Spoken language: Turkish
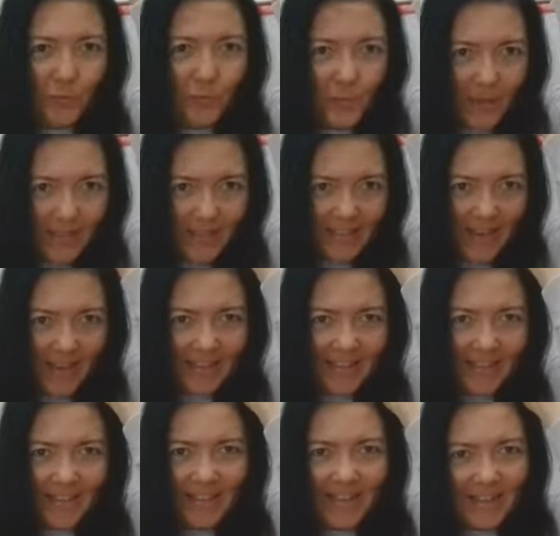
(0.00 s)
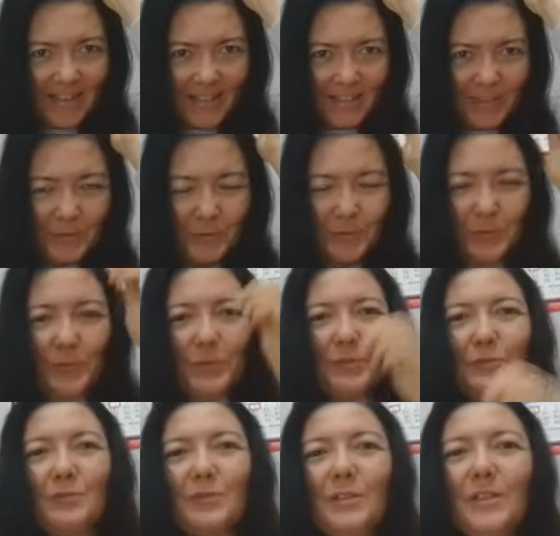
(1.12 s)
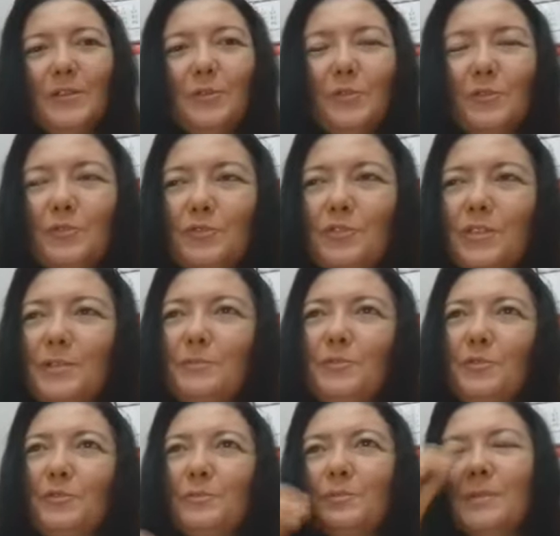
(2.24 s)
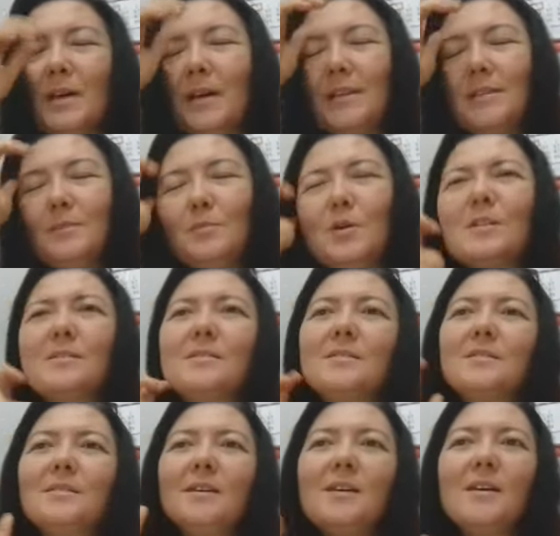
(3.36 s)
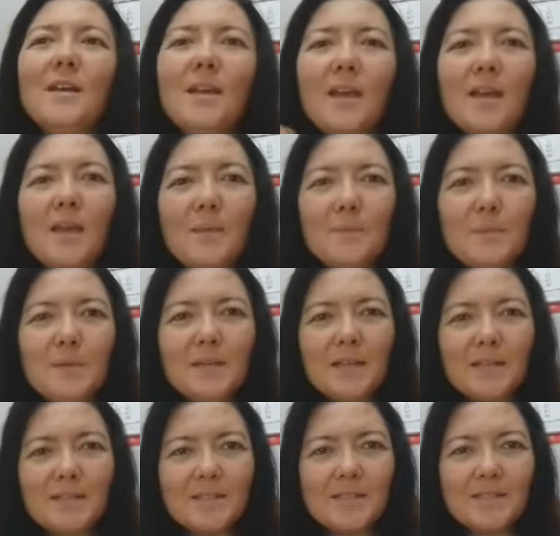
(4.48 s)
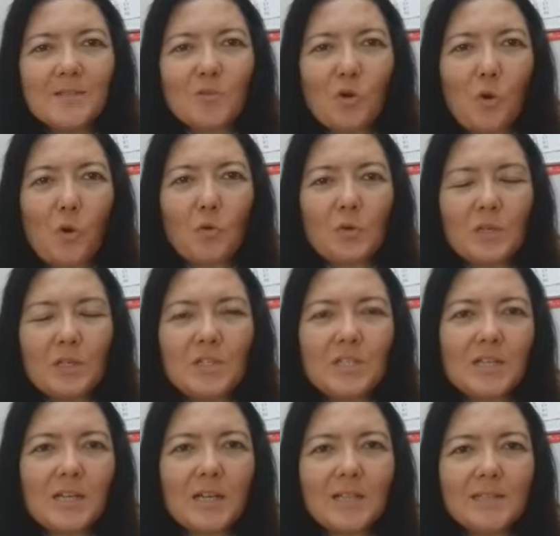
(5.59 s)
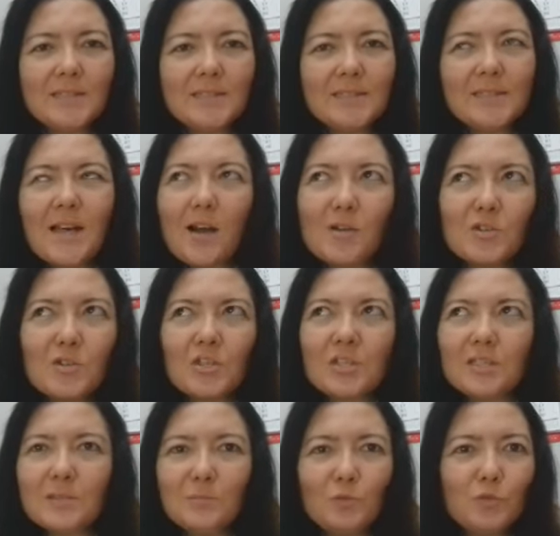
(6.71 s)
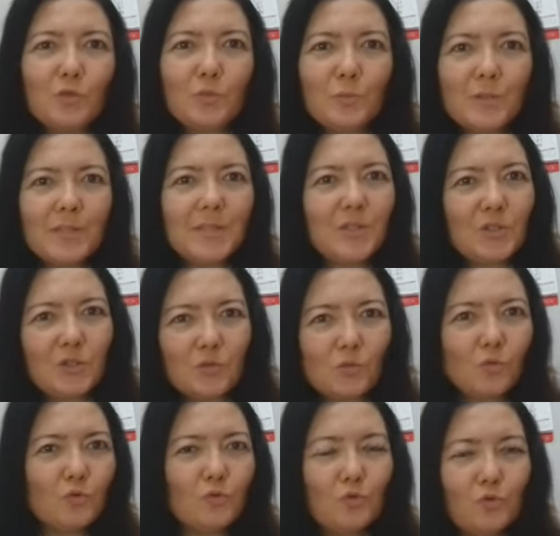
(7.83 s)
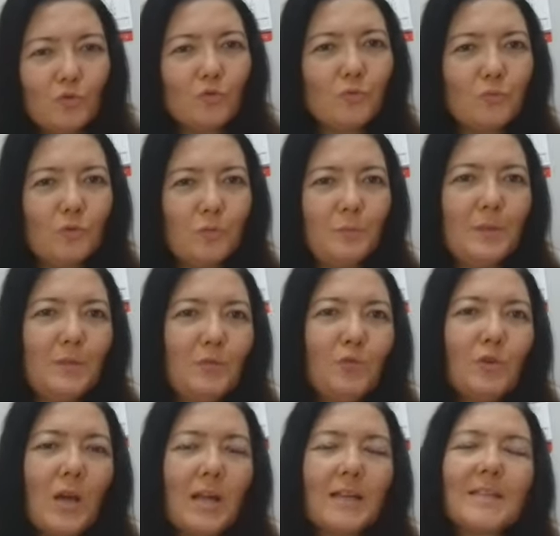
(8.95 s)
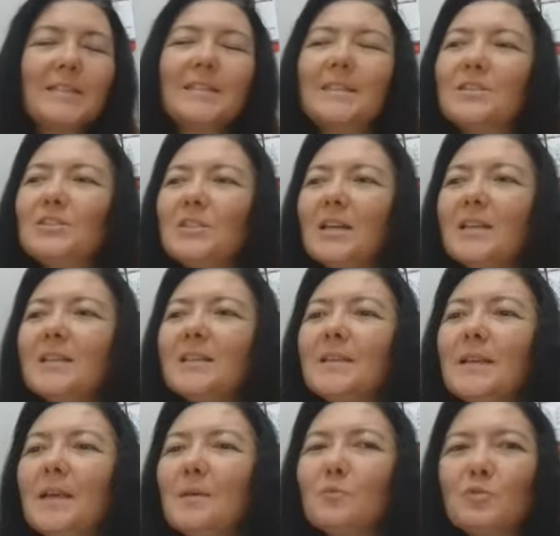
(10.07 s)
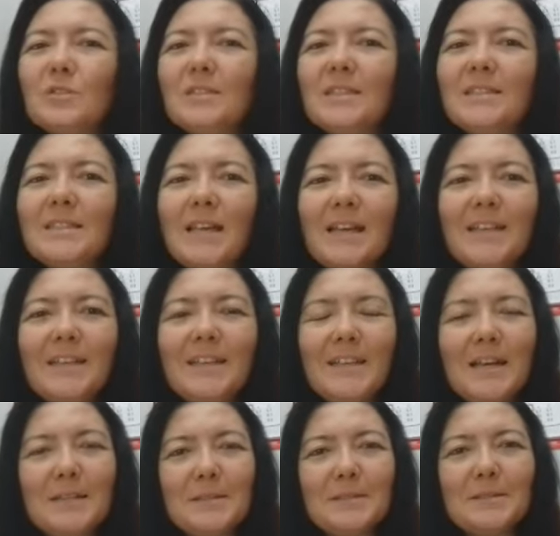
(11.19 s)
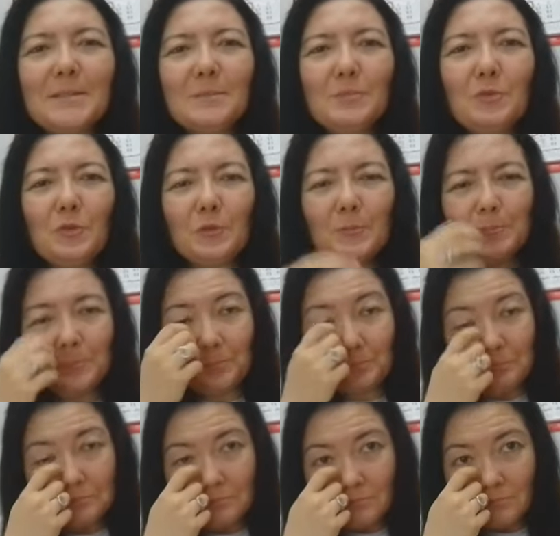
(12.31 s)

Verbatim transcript: Bunu bir internetten araştırın sonra üzerine konuşalım yorumlarda. Bu aslında bir Aziz'in ortaya çıkardığı aşıkların buluşması için oluşturulmuş bir gün arkadaşlar. Burada detaylarıyla anlatamıyorum.